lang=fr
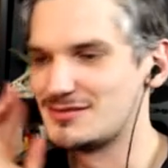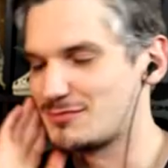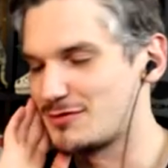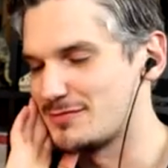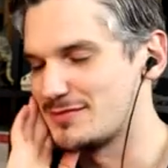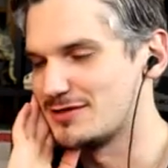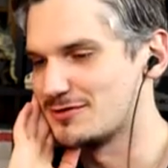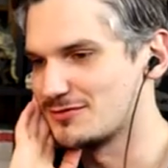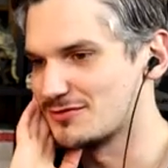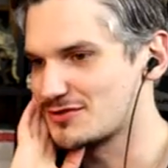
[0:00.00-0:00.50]
le
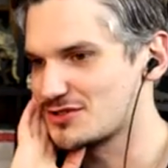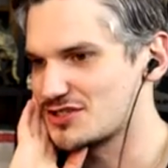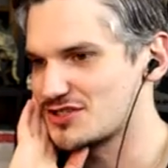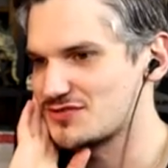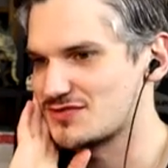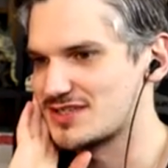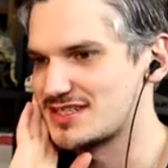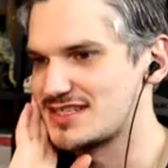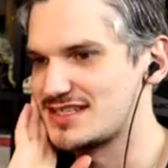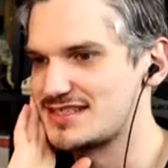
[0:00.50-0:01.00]
premier logo que j'ai
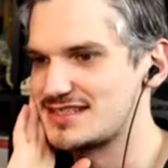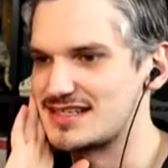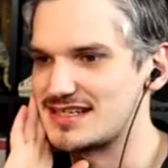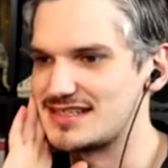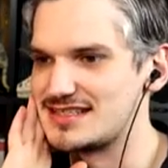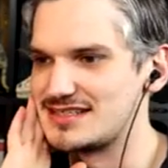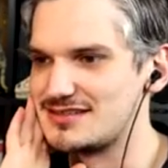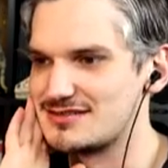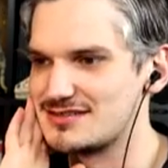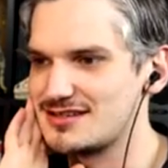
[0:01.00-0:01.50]
choisi c'est un
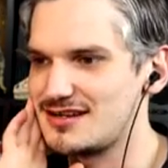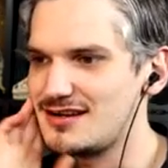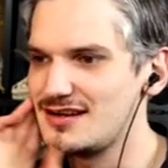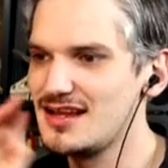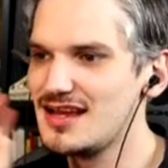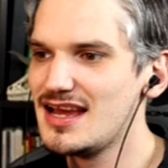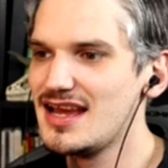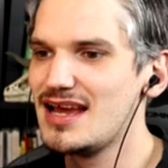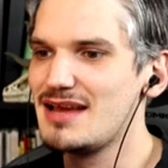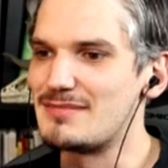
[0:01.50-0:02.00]
dinosaure
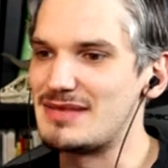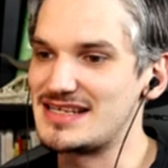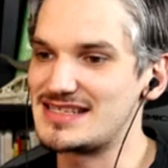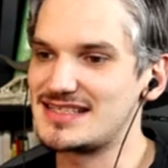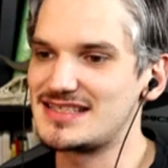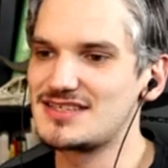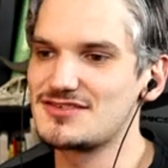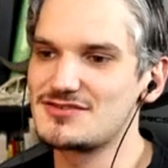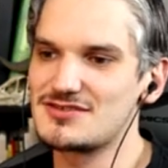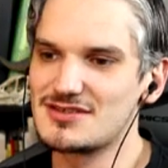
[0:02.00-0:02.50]
ben,
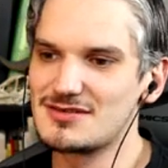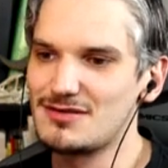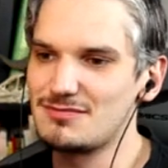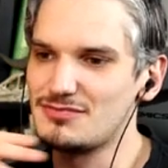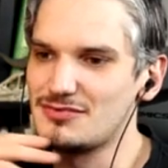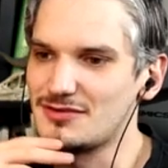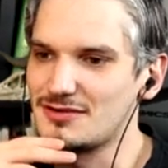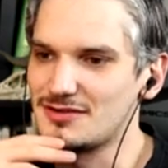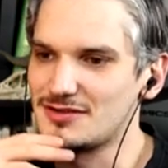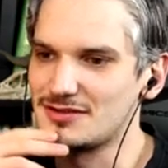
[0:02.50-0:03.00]
c'était justement
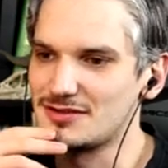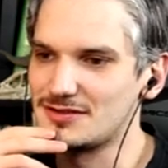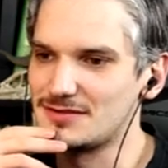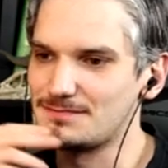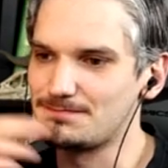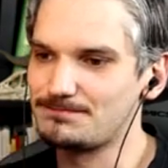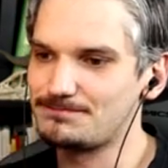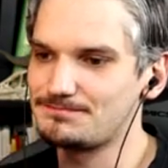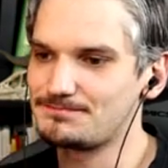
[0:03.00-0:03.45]
pour euh,